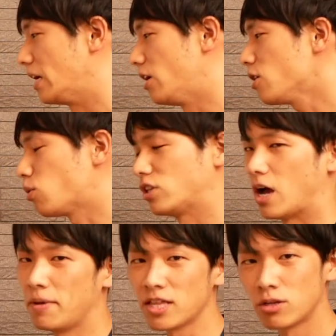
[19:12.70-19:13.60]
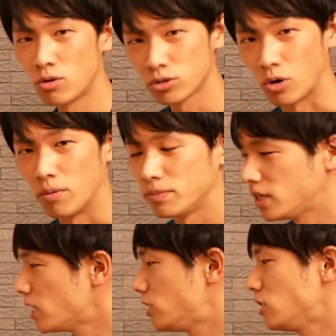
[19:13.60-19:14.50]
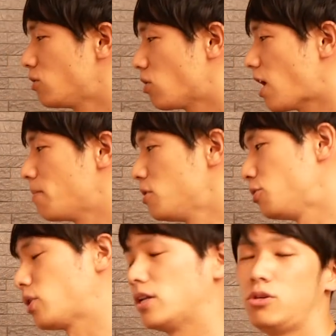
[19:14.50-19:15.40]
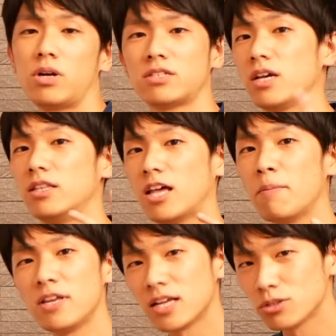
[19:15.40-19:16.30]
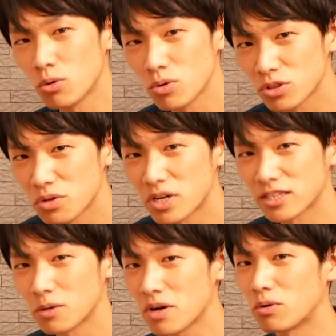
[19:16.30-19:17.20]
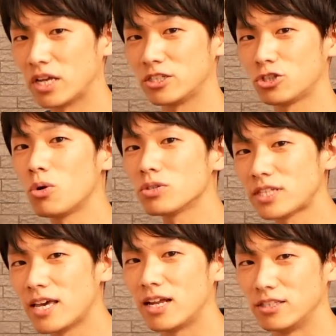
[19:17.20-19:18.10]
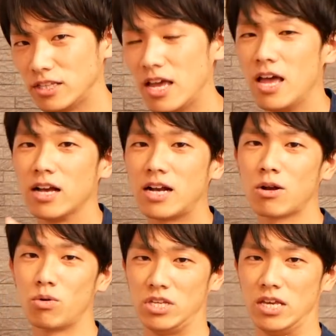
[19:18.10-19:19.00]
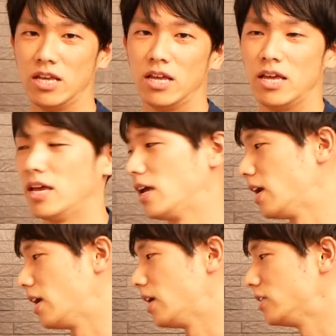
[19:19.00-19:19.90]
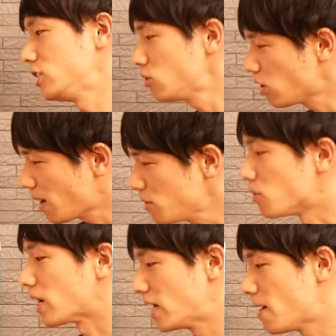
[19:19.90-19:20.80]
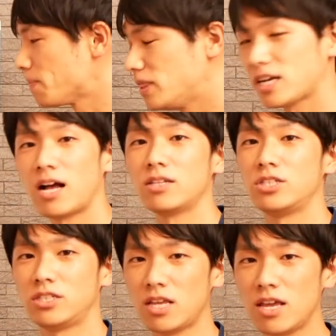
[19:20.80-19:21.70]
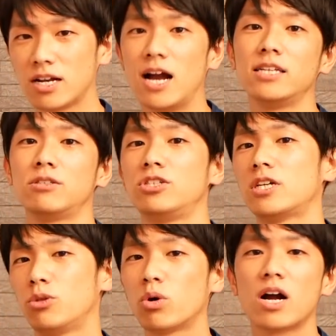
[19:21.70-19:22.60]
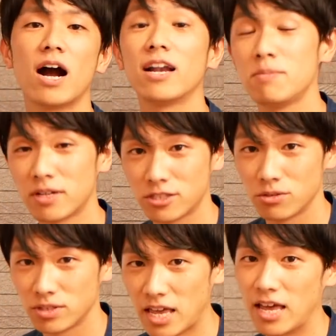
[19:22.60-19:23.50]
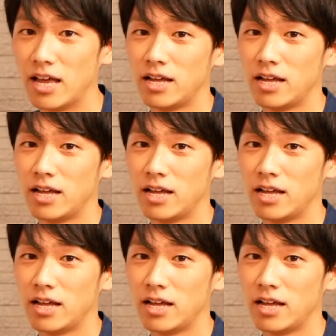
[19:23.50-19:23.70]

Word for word: えこれダメなのと、ね、人工甘味料とか乳化剤ダメなのっていう方はこれ詳細欄にね過去にえー、人工甘味料かなに関して解説した動画がありますので、